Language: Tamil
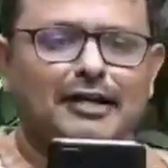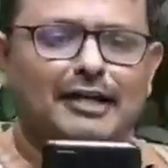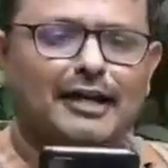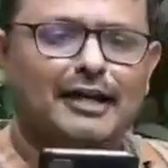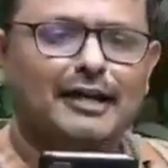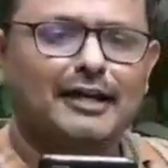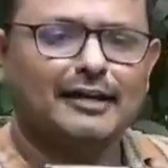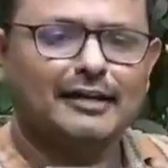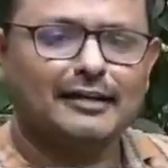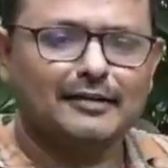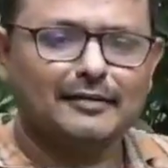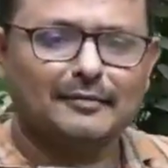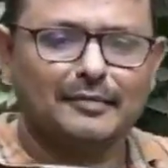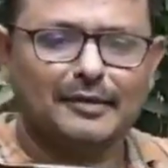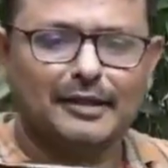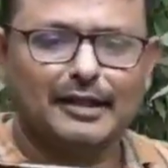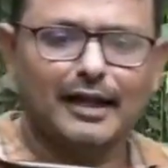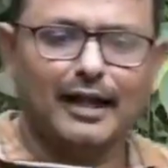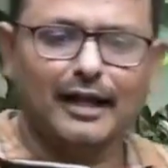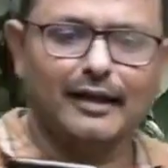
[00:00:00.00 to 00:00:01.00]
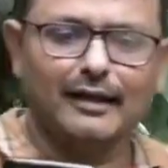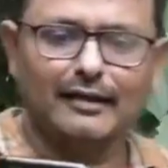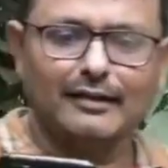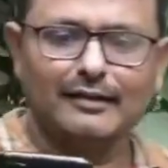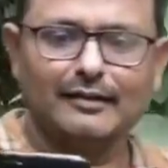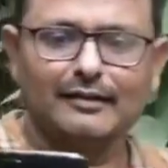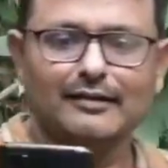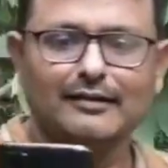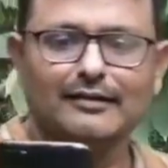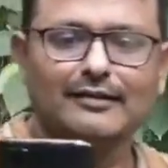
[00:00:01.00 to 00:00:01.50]
வந்துட்டேன் இப்போ என்ன
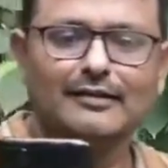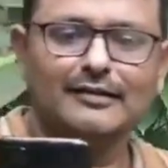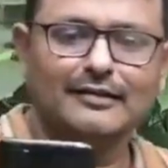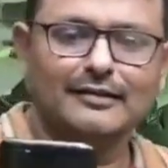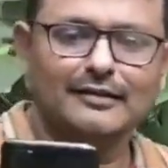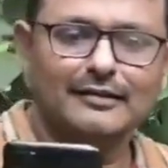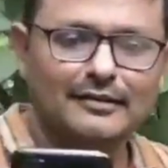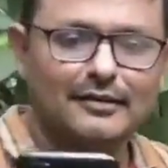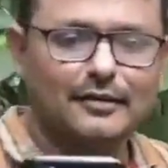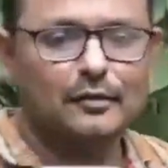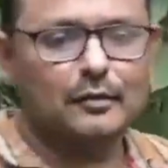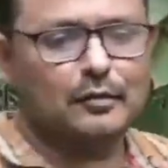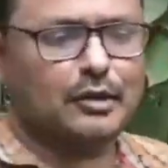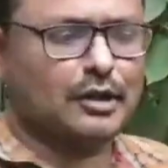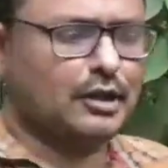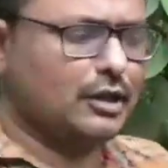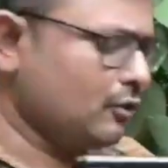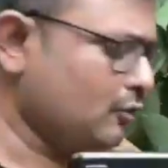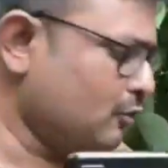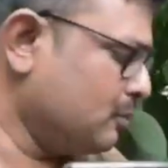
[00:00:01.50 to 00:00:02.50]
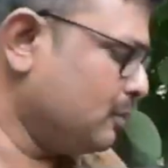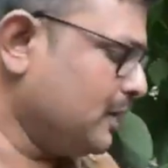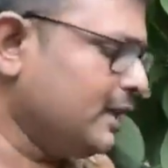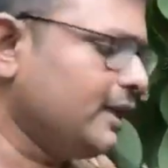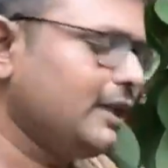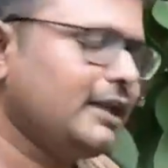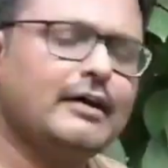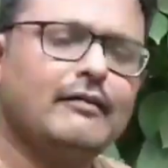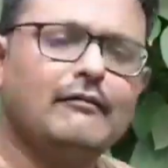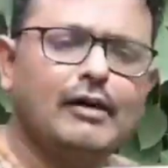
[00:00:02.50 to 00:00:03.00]
உன்னதான்
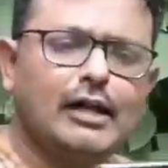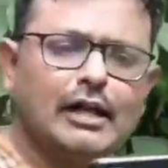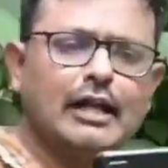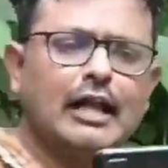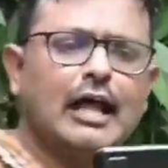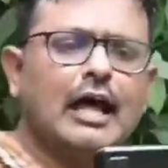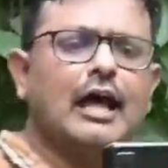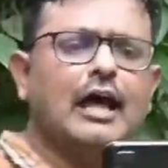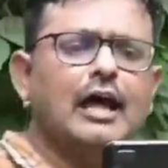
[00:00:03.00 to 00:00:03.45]
கூப்பிட்டேன் நீ தான் வரல